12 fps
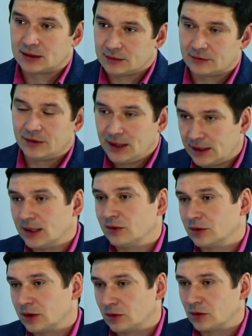ввели да,
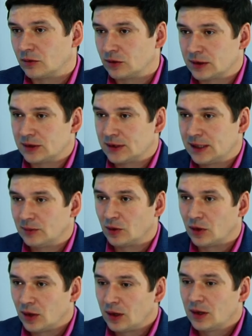вот эту новую
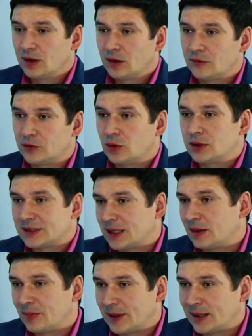систему, все ли
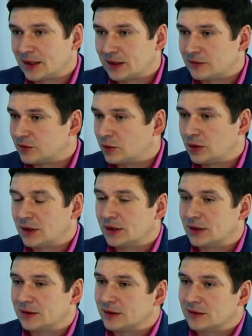стало понятно, все ли
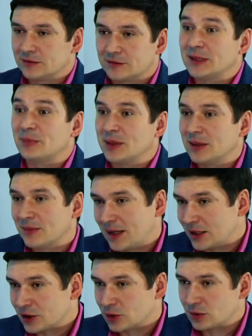э, все
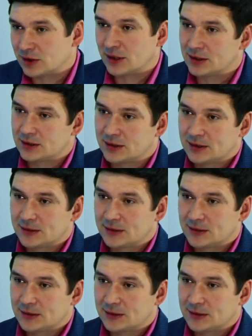понимали, что делать?